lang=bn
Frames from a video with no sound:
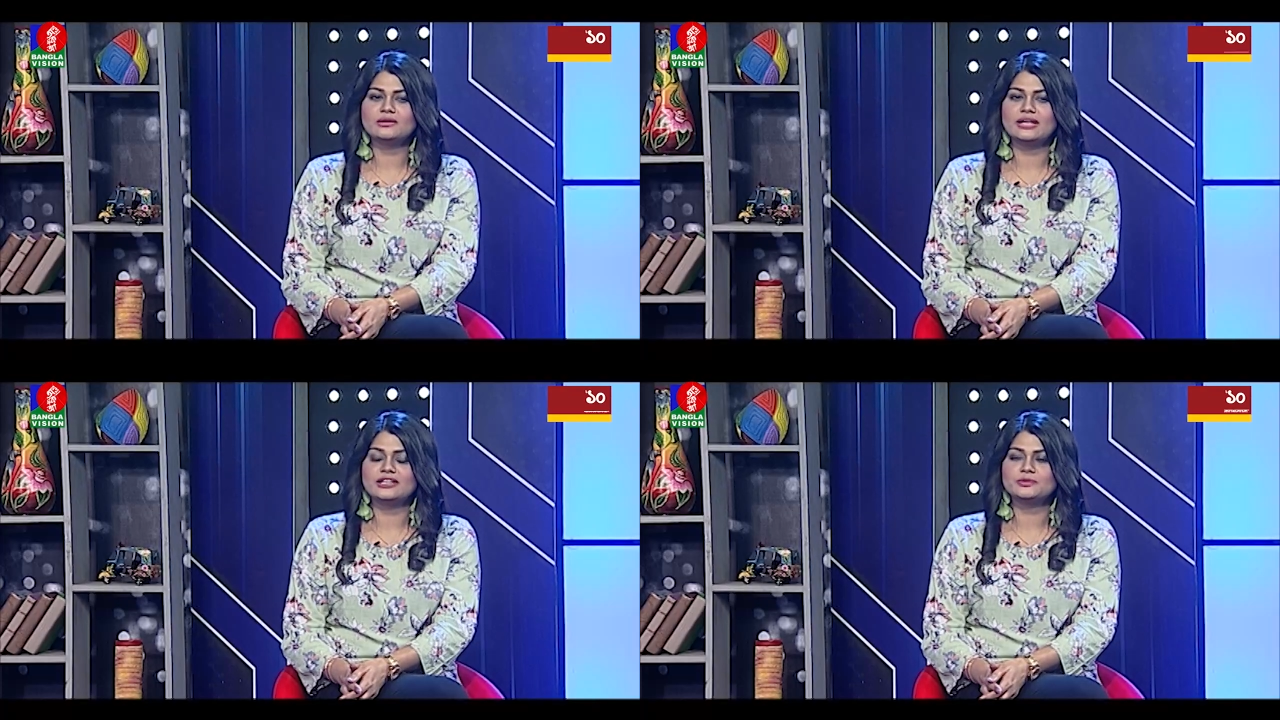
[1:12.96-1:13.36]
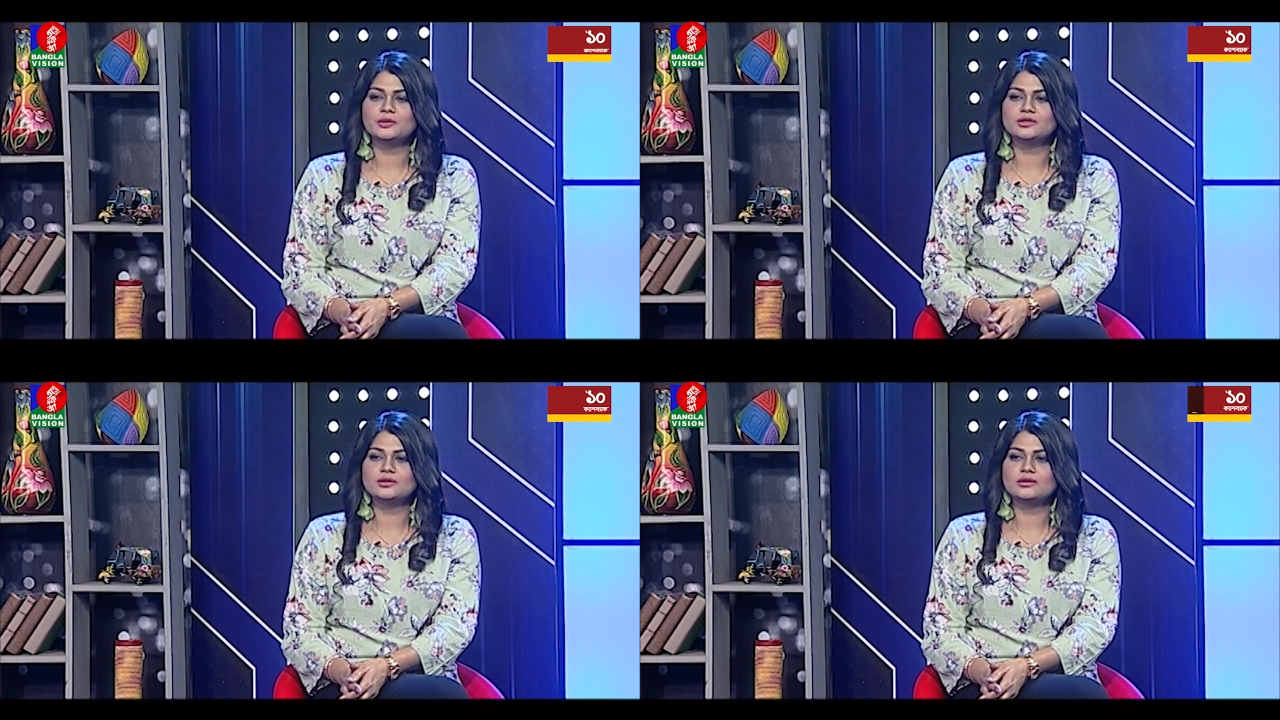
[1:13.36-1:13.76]

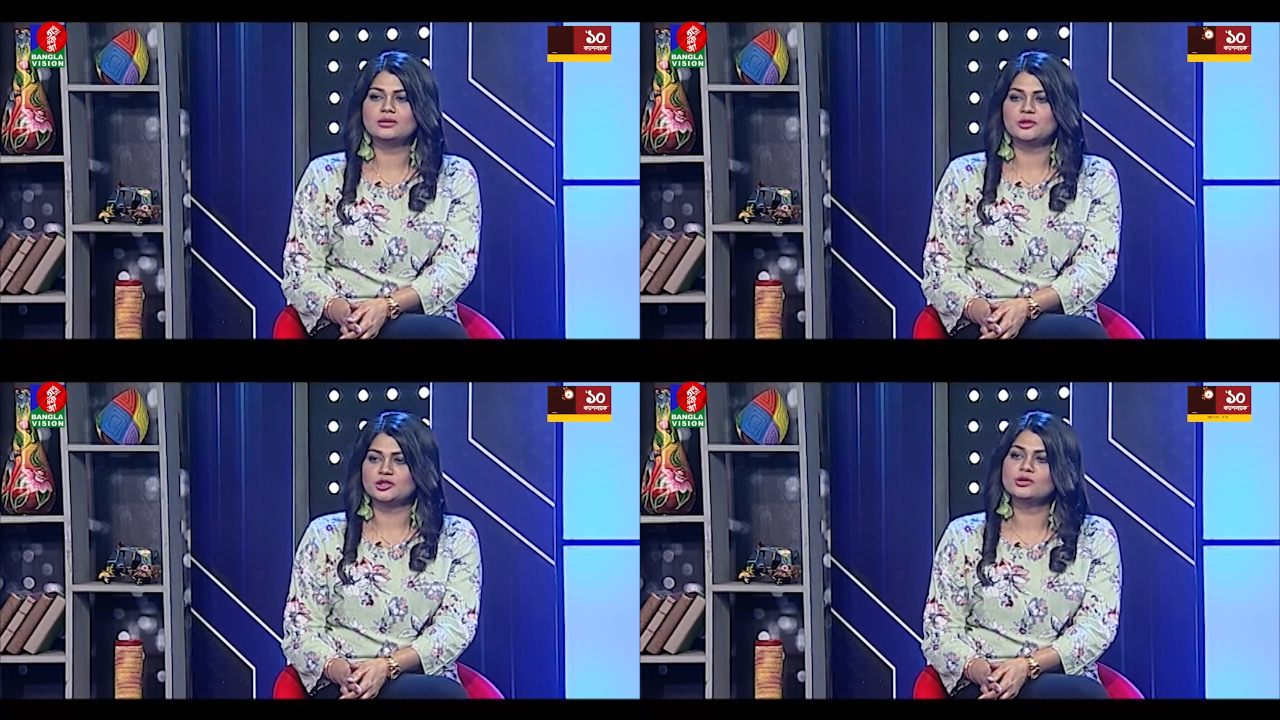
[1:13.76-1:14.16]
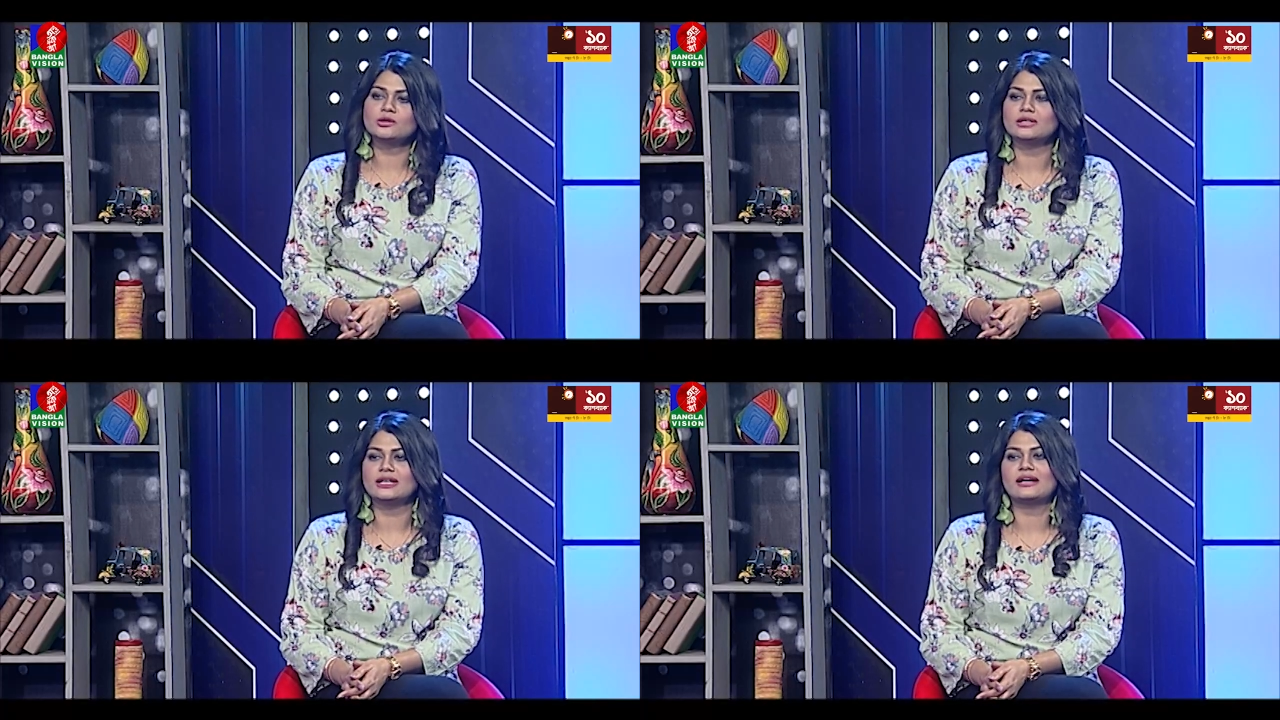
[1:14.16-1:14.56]
এক্সপোজ করতে পছন্দ
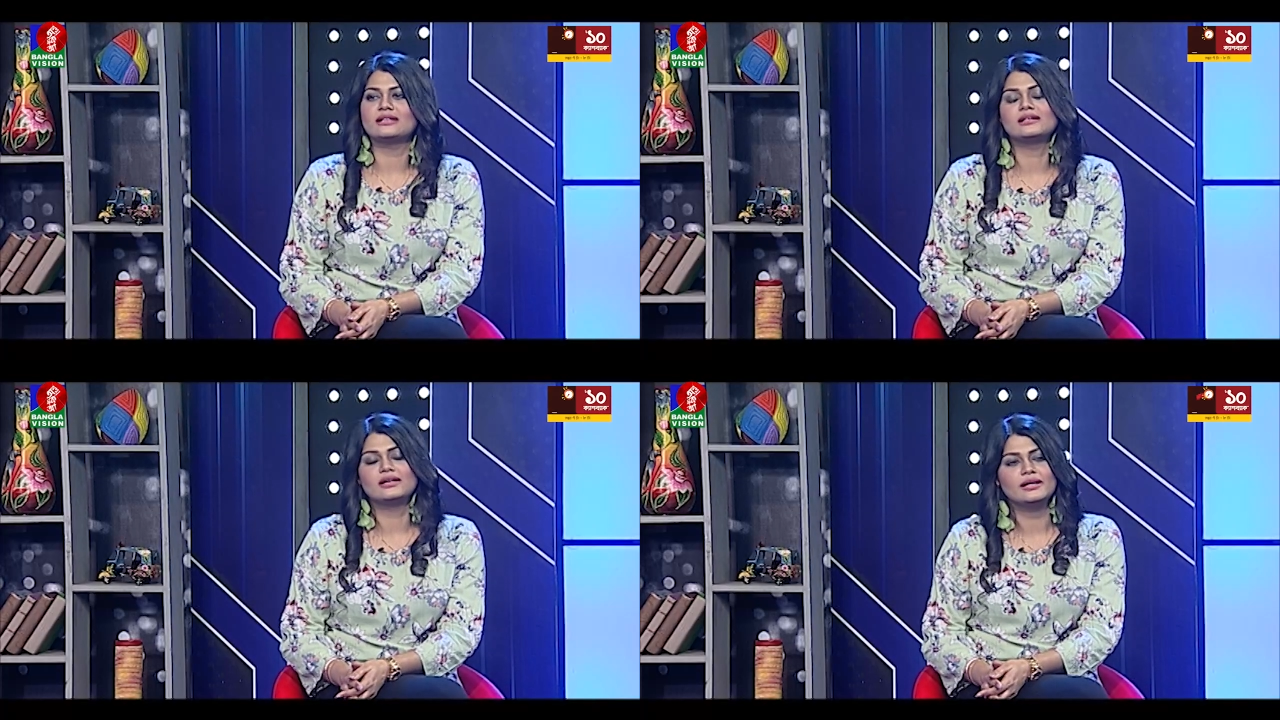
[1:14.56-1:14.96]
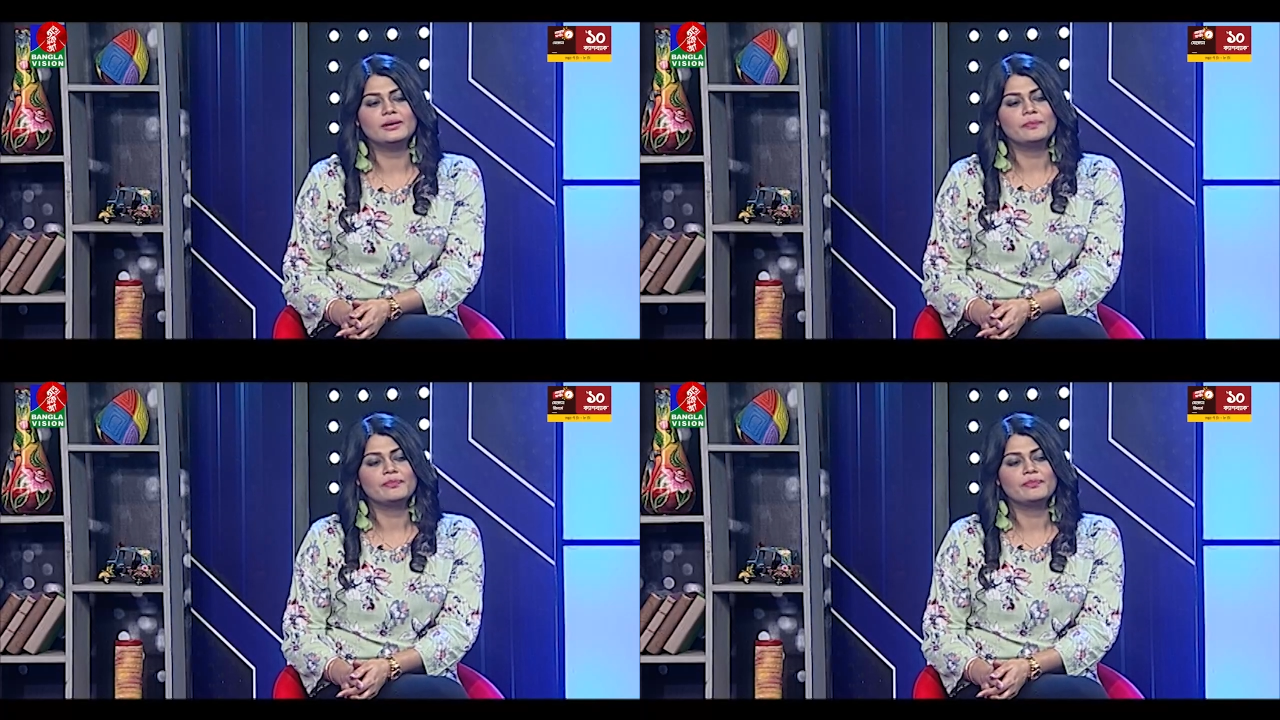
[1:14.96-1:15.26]
করি না আগে থেকেই